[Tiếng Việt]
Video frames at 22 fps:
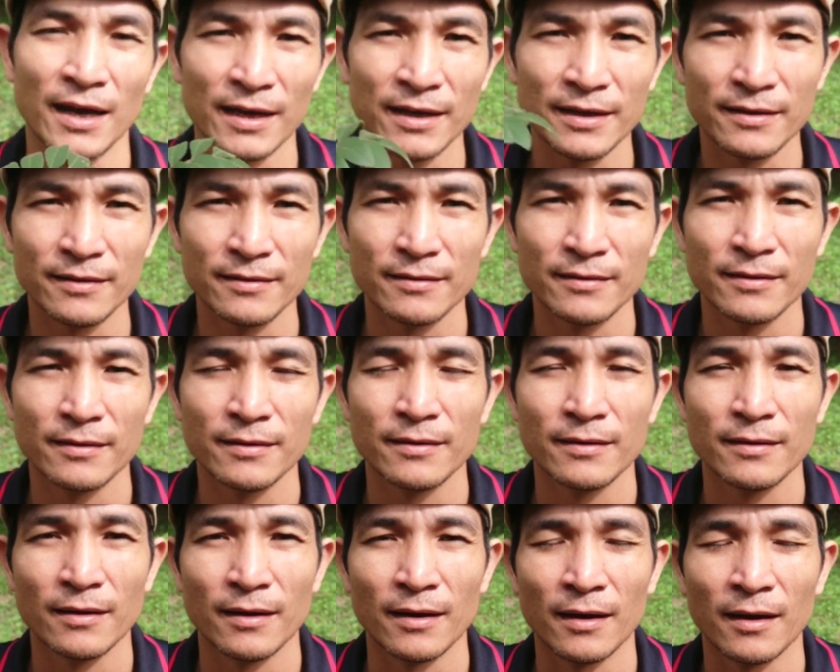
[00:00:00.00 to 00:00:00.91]
để
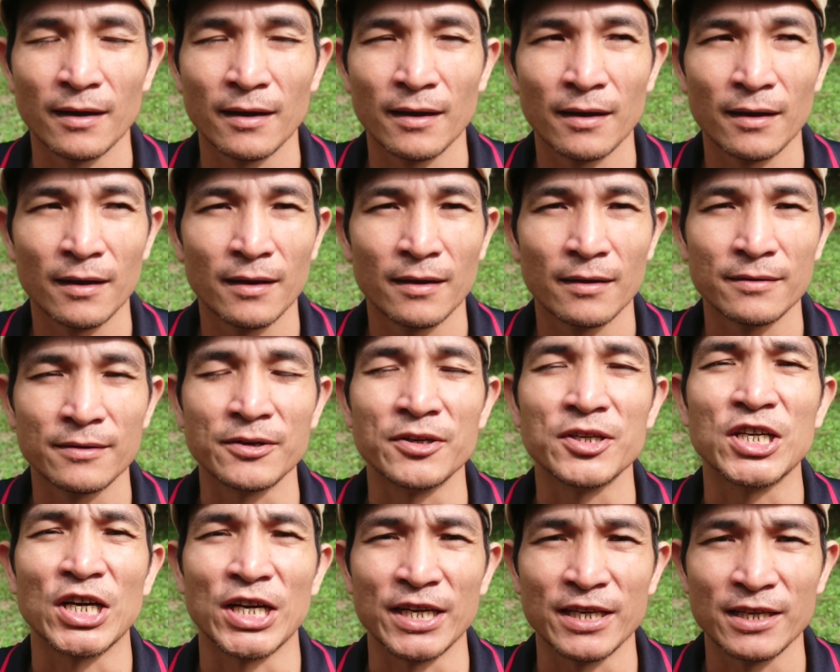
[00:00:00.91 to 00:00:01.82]
à,
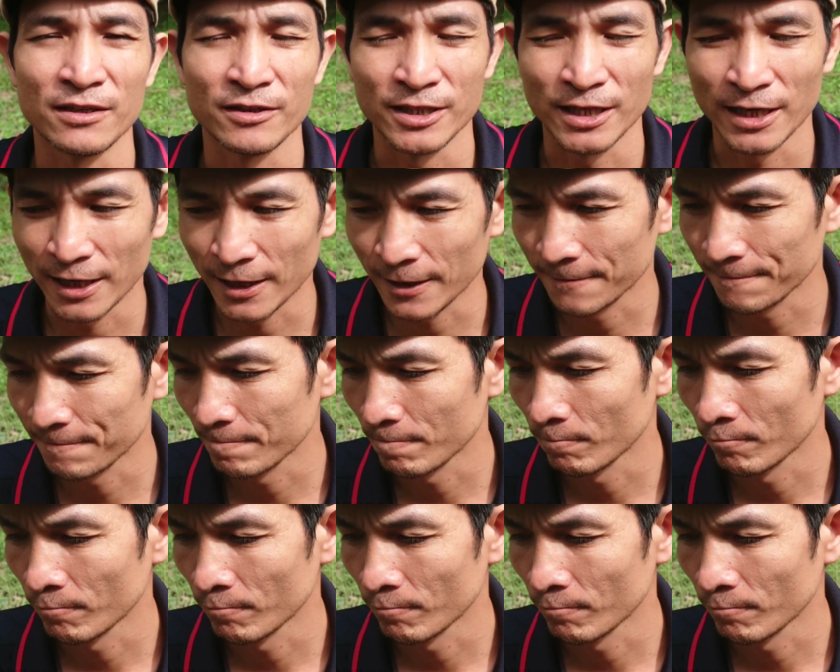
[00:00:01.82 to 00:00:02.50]
chữa trị nha người ha